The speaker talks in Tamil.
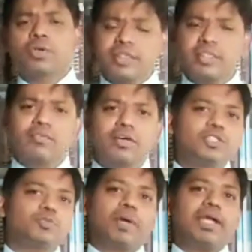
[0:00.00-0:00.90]
ஸோ இந்த
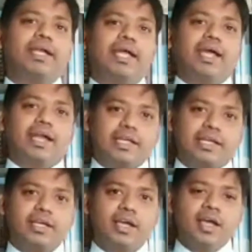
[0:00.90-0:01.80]
வேர்ல்ட் ஸ்பைன் டே
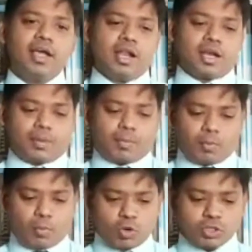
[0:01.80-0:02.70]
அன்னைக்கு நம்ம
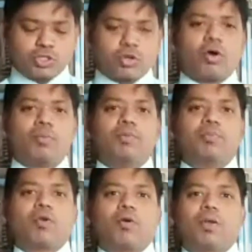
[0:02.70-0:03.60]
மோஸ்ட் காமன்
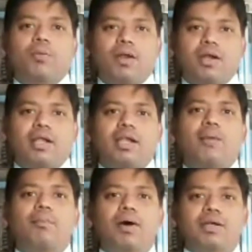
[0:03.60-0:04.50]
ப்ராப்ளமான
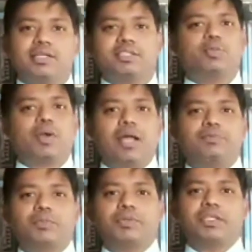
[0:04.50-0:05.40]
லம்பார் டிஸ்க்
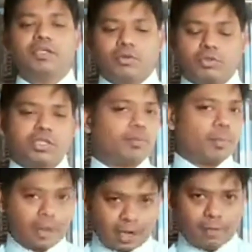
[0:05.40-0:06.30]
ப்ரலாப்ஸை பற்றி கொஞ்சம் நம்ம
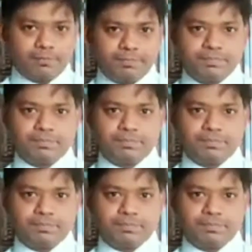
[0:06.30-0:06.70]
பார்க்கலாம்